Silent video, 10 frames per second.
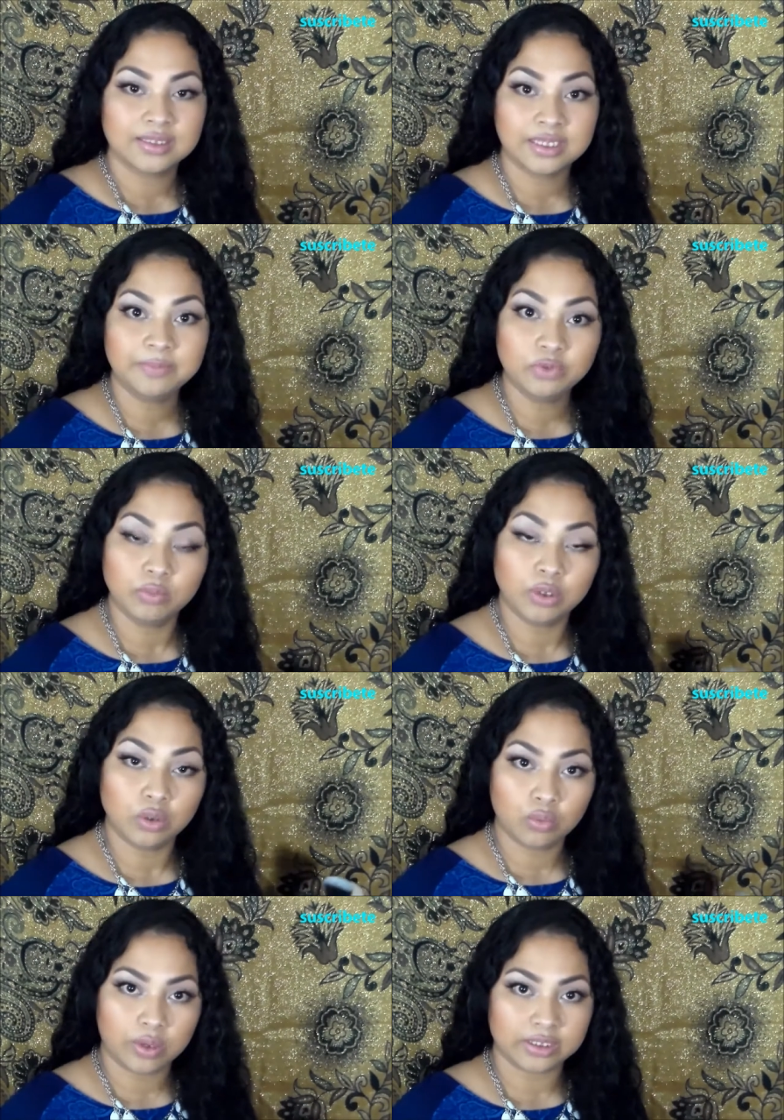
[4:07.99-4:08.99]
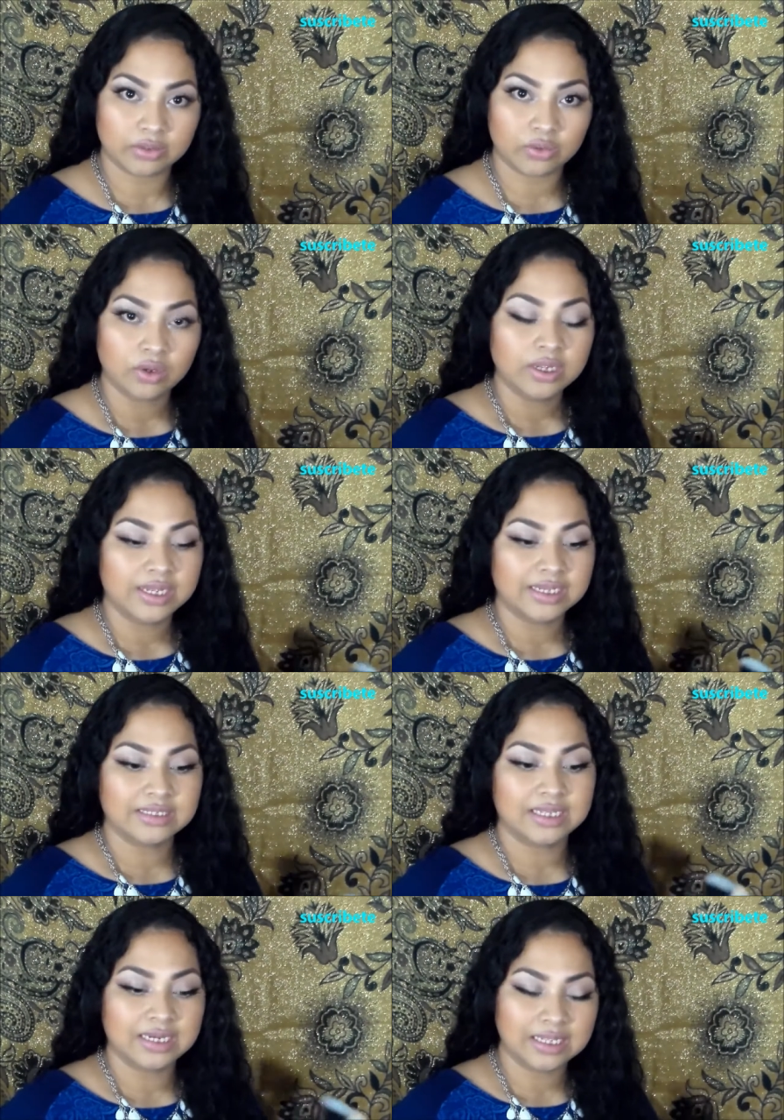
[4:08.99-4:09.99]
Tip número 4, que
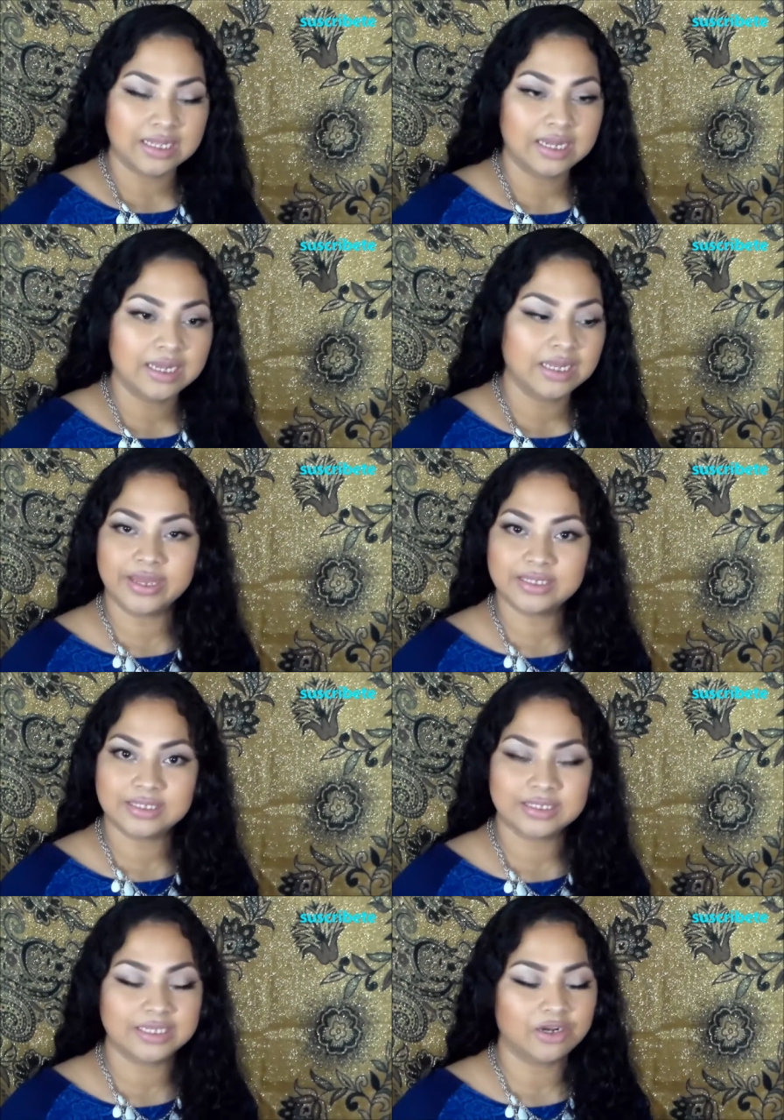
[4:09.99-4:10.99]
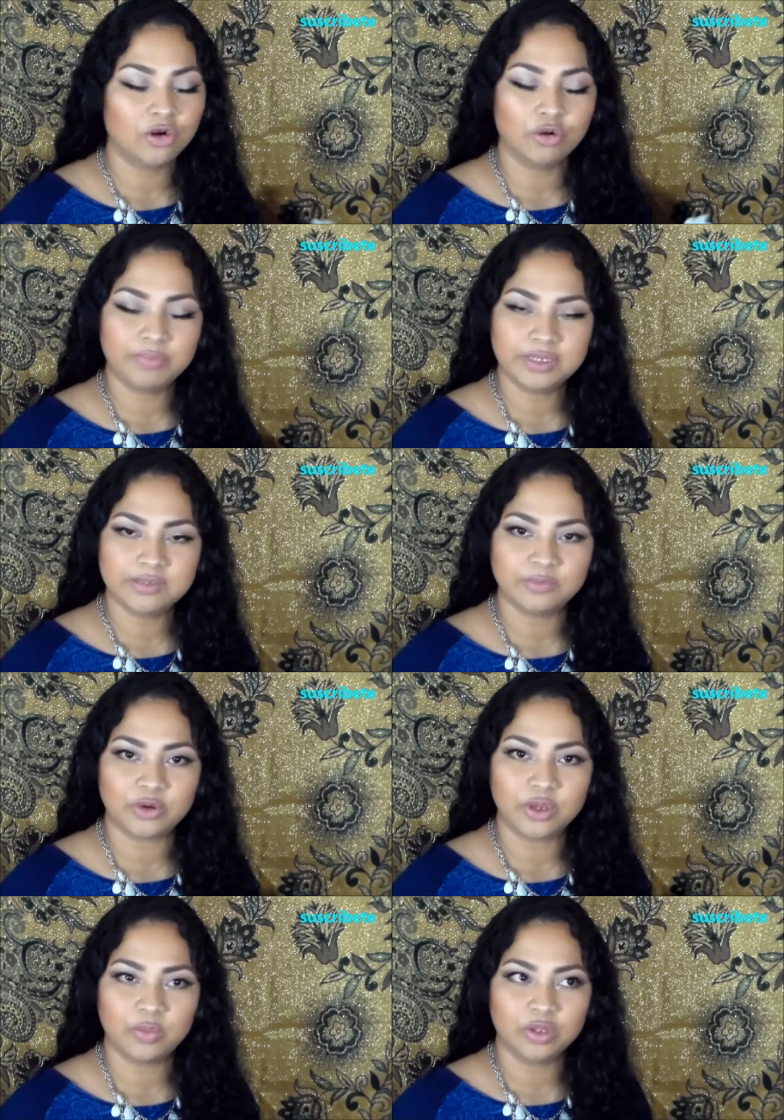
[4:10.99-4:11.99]
sería es lo
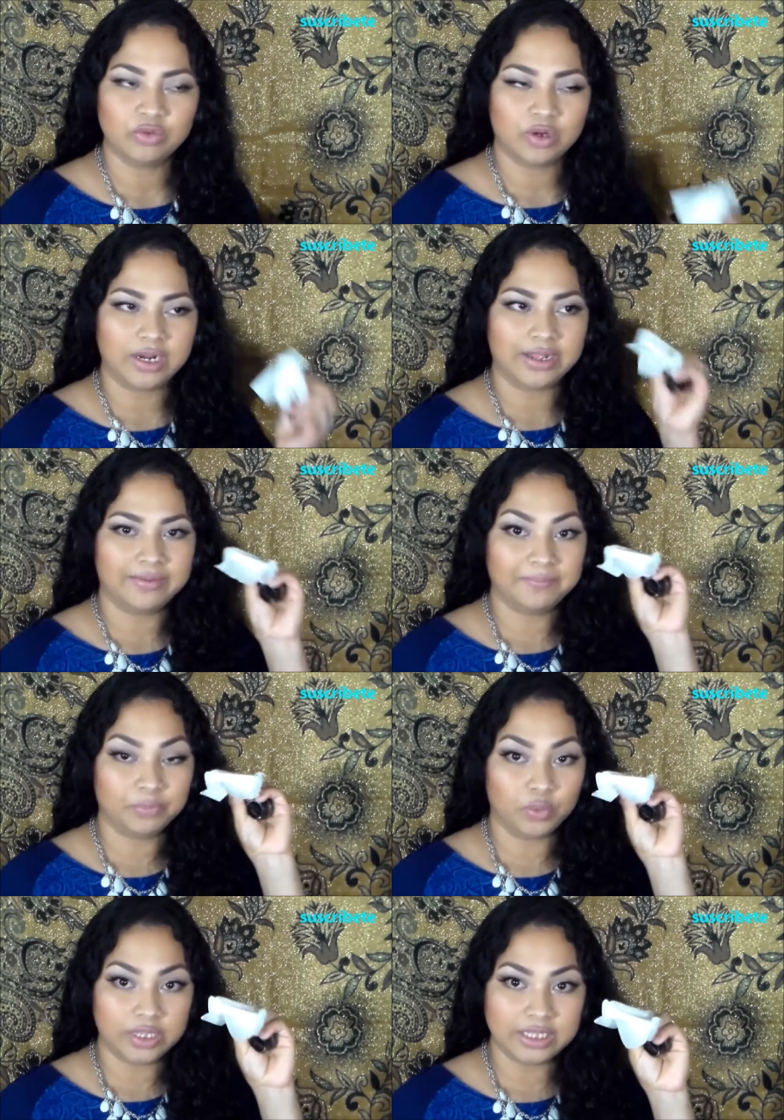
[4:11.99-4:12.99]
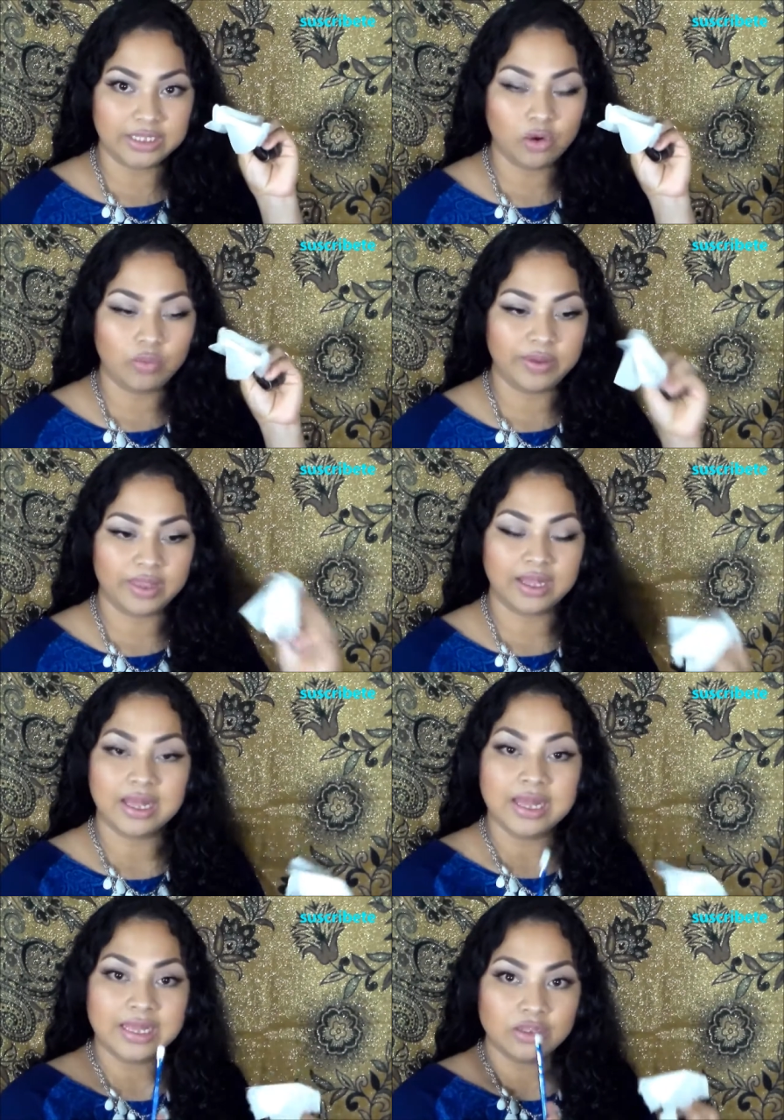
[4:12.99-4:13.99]
mismo en cuanto a la toallita húmeda.